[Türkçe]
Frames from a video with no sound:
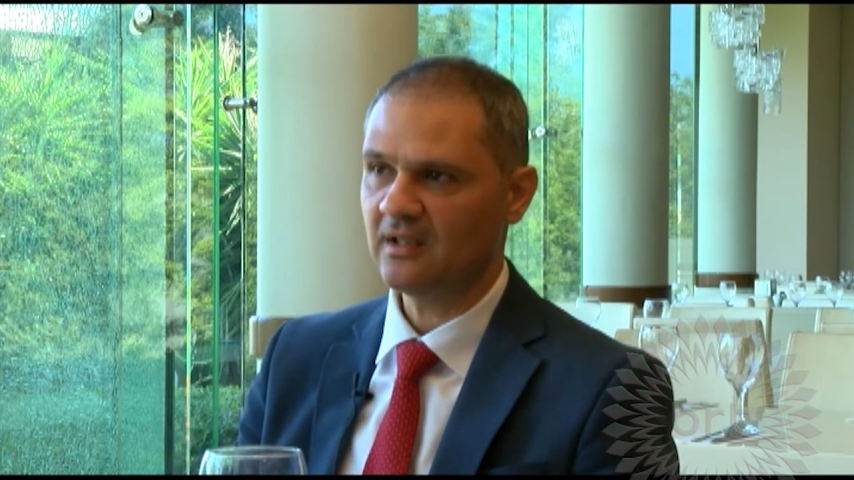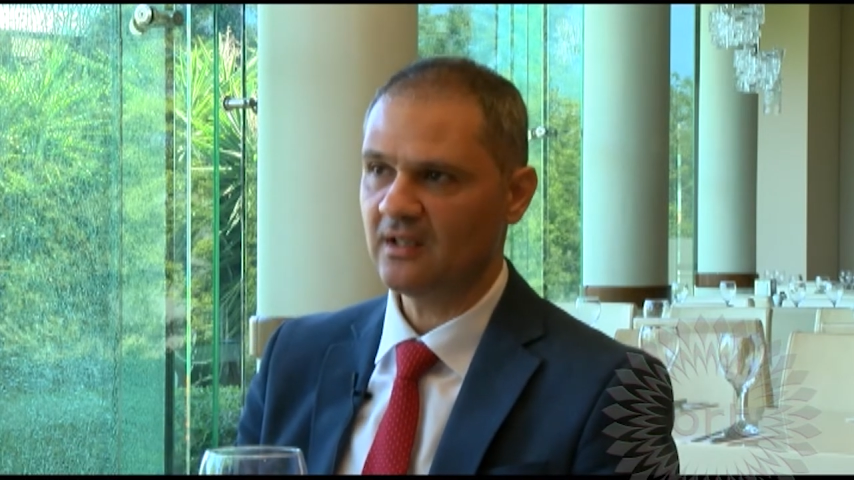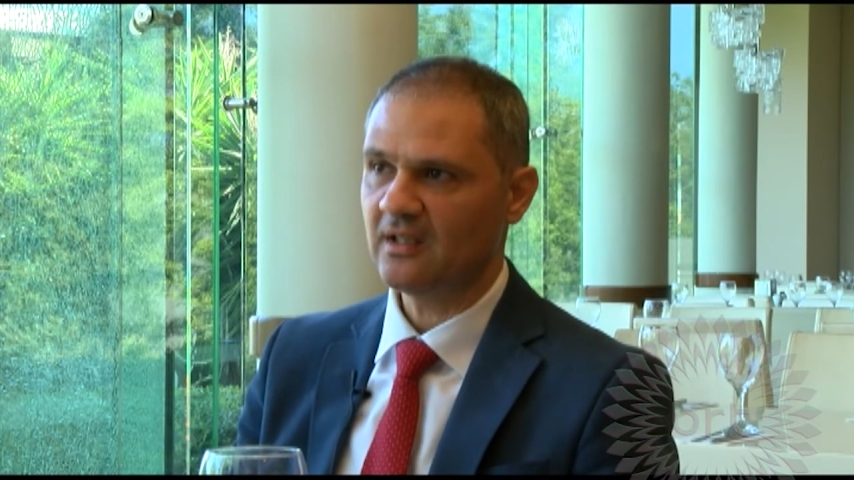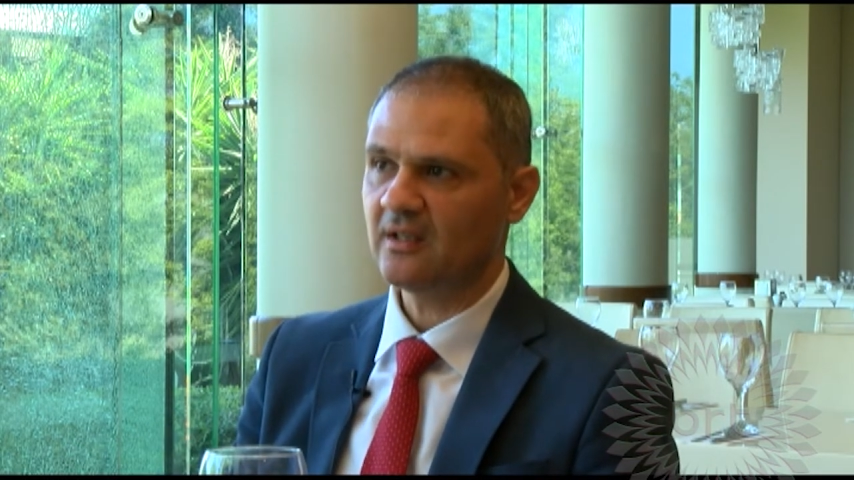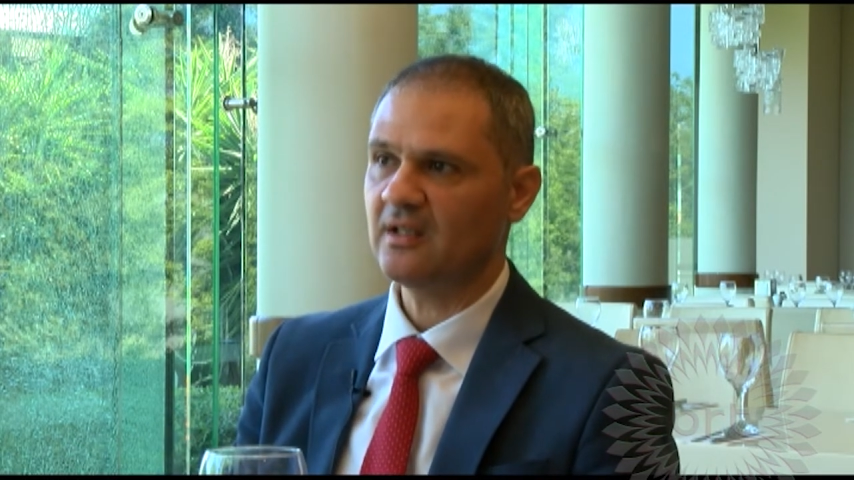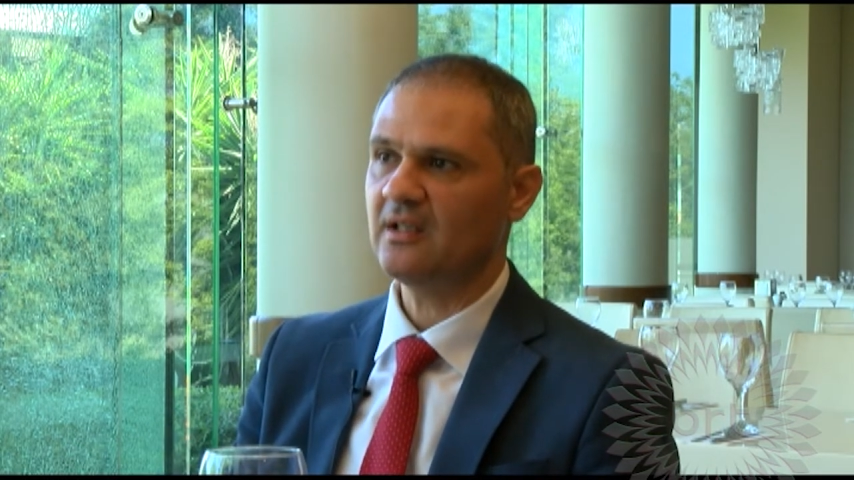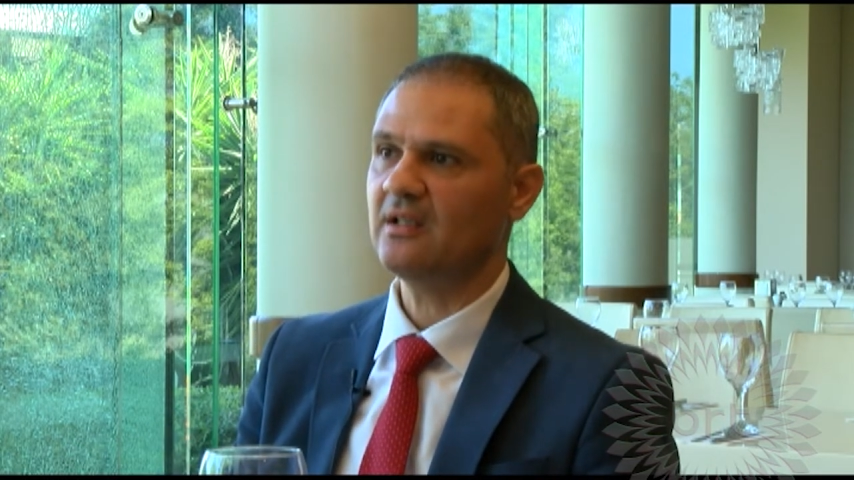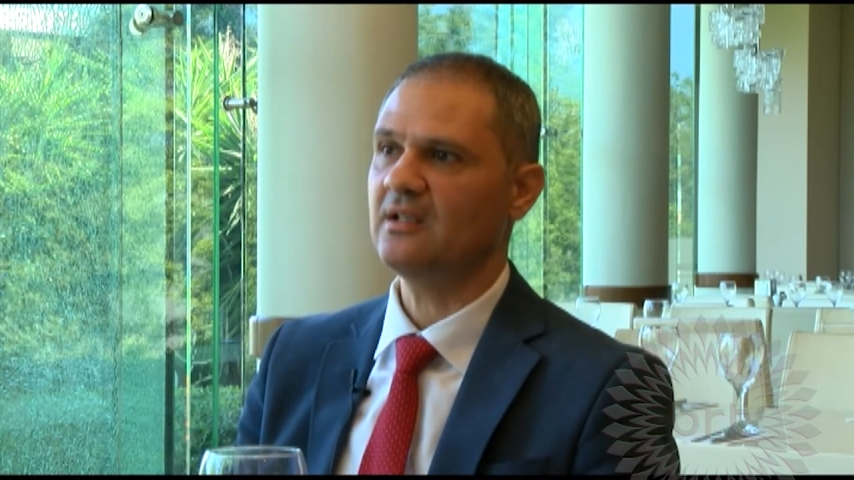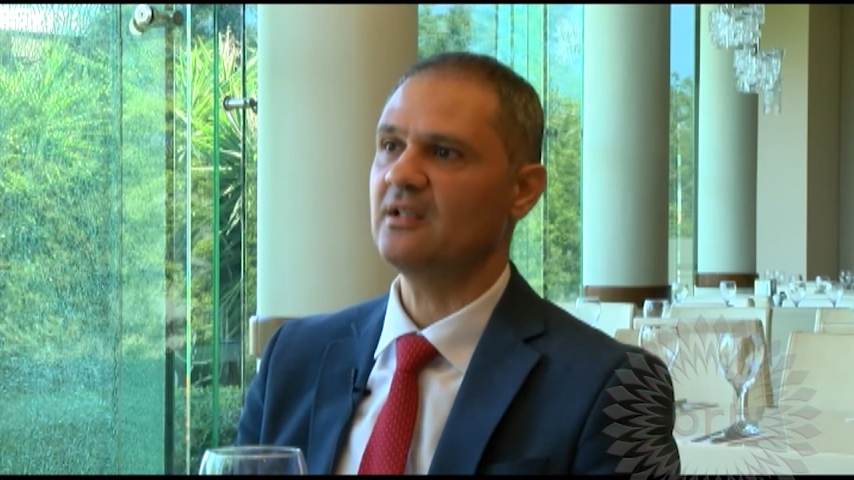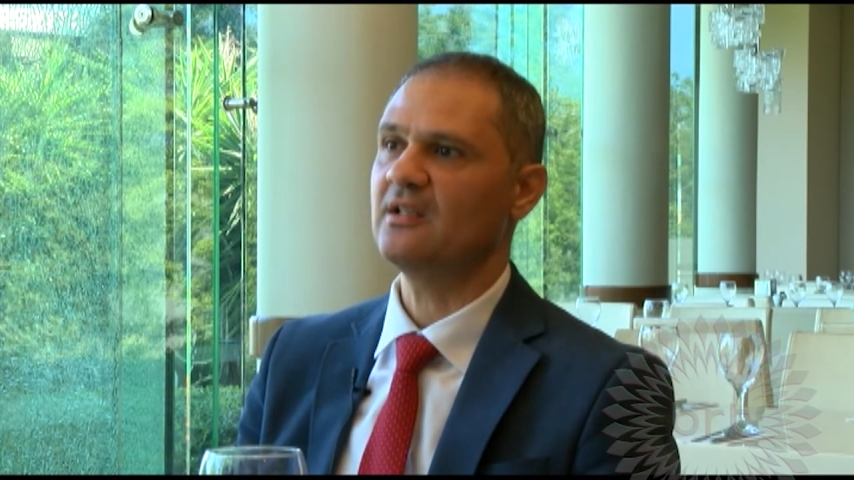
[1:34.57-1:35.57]
Hı hı.
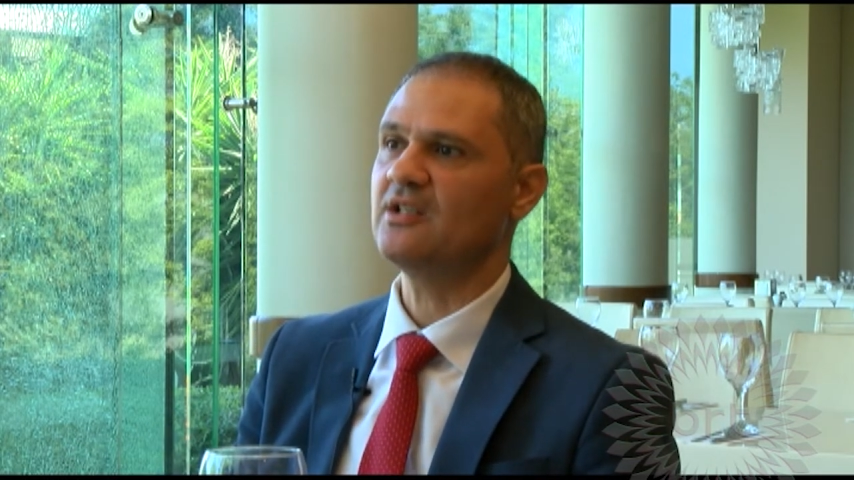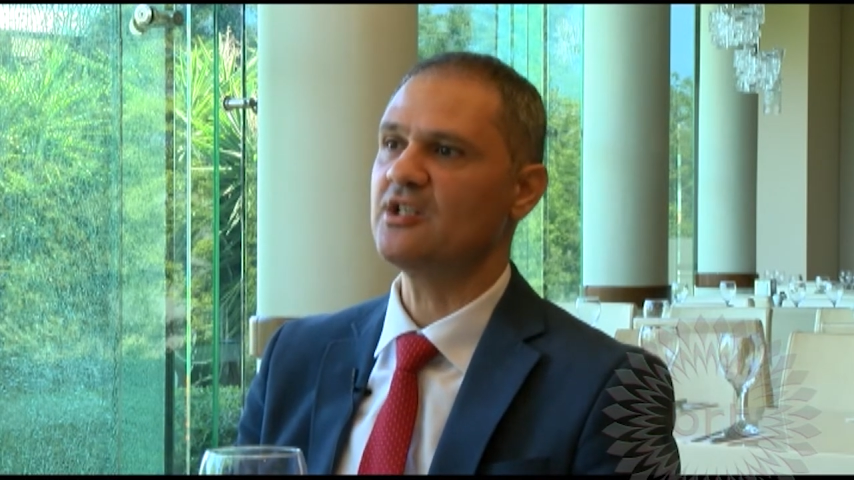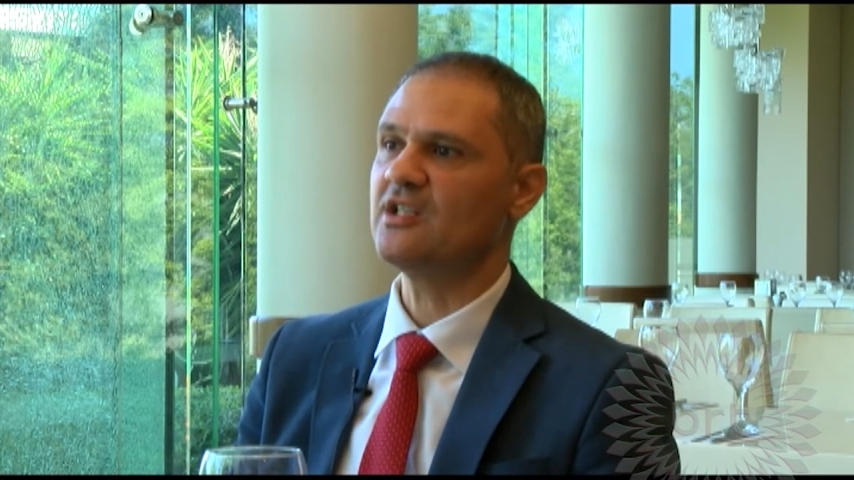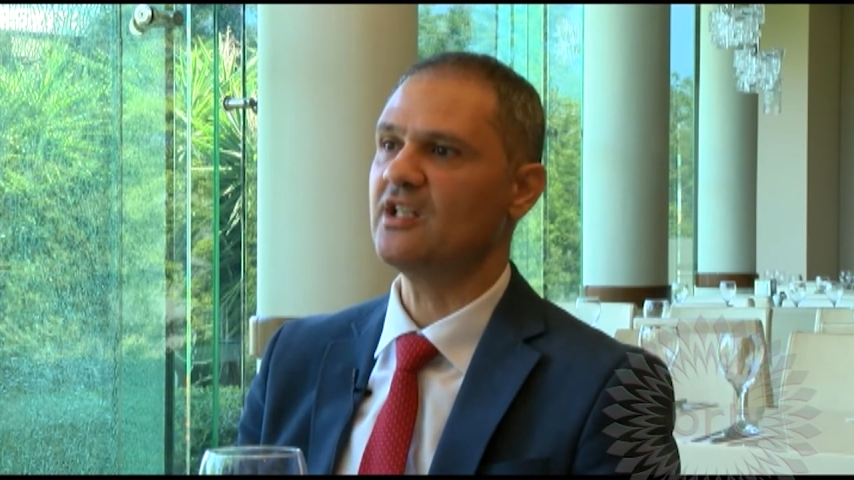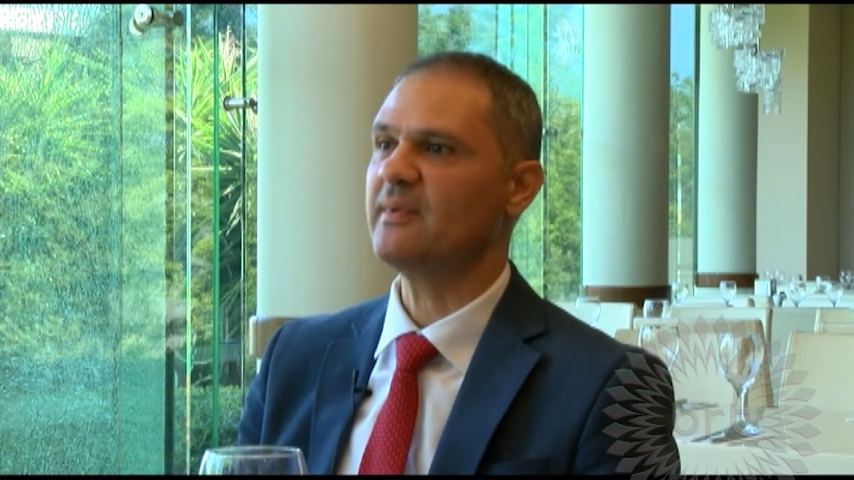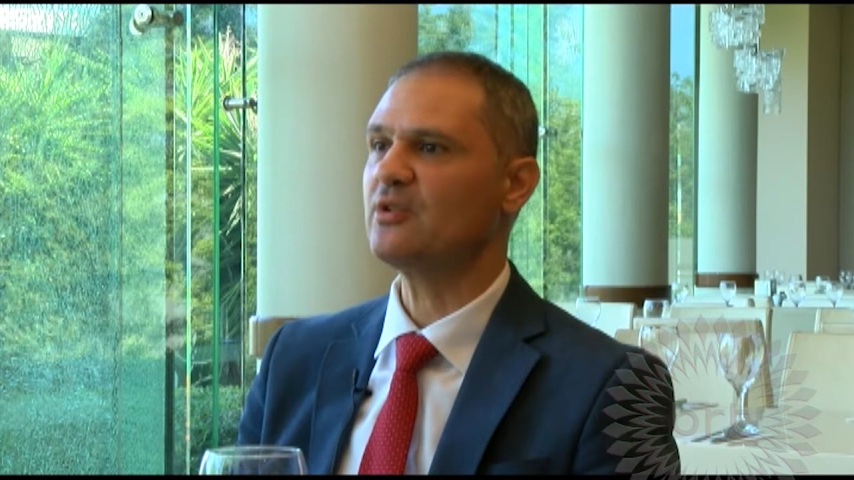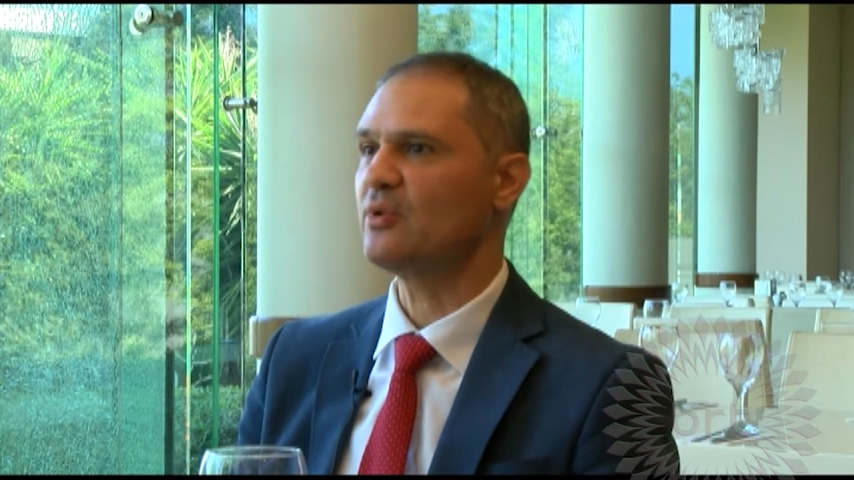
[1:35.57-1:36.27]
Ee, çeşitlenmek